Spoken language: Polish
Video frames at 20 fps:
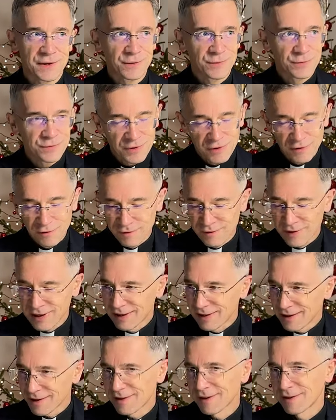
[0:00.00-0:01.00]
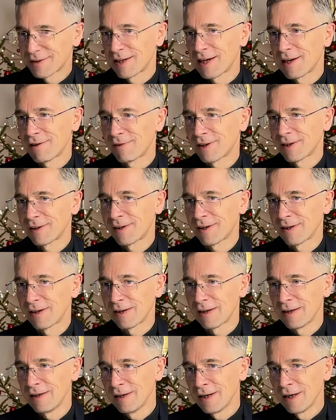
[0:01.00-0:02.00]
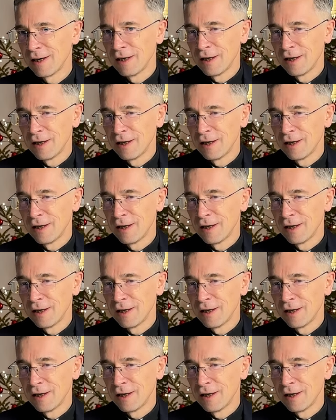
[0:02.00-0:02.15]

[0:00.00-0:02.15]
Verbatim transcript: Otóż na kartach tej Ewangelii,